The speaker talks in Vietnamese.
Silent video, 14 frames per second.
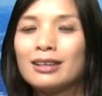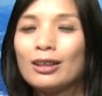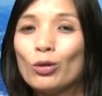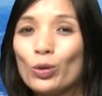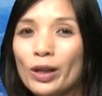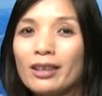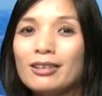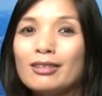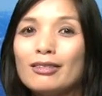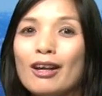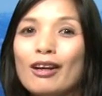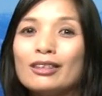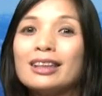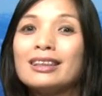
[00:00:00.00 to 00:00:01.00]
của các nước
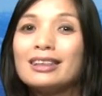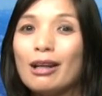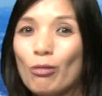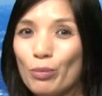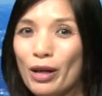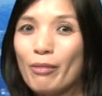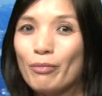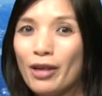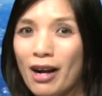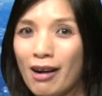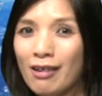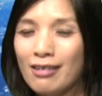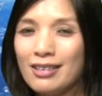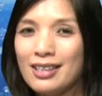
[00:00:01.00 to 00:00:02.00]
đó sẽ chồng thêm
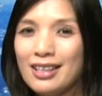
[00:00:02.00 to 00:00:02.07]
nợ